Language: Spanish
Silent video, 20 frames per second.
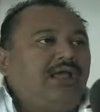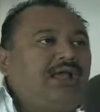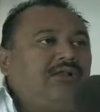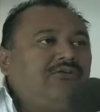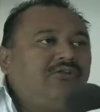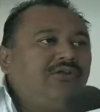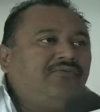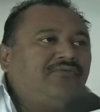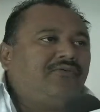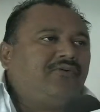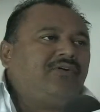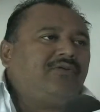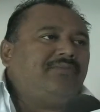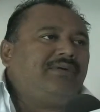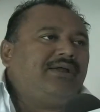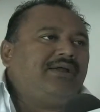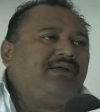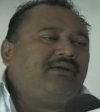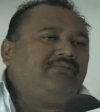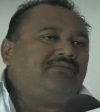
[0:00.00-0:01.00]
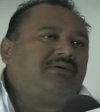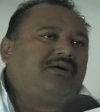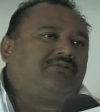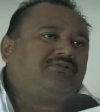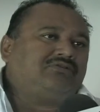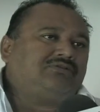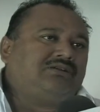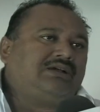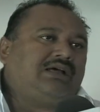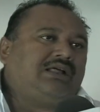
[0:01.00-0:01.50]
El uniforme va a
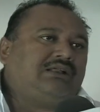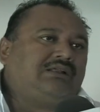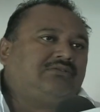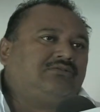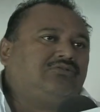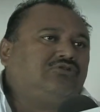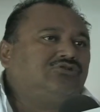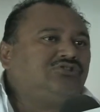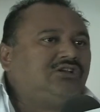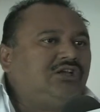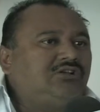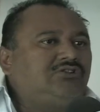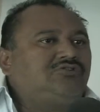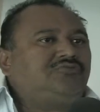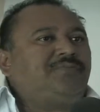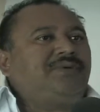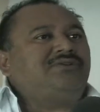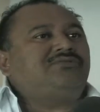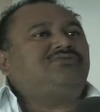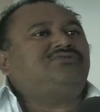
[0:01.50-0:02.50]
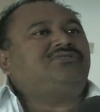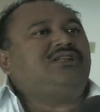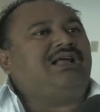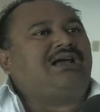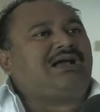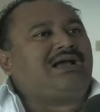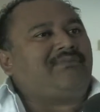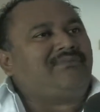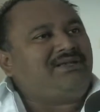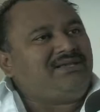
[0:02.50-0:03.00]
costar 200 pesos
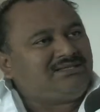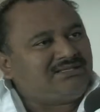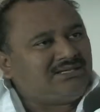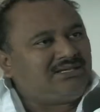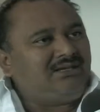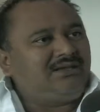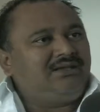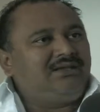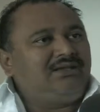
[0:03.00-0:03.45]
la camisa,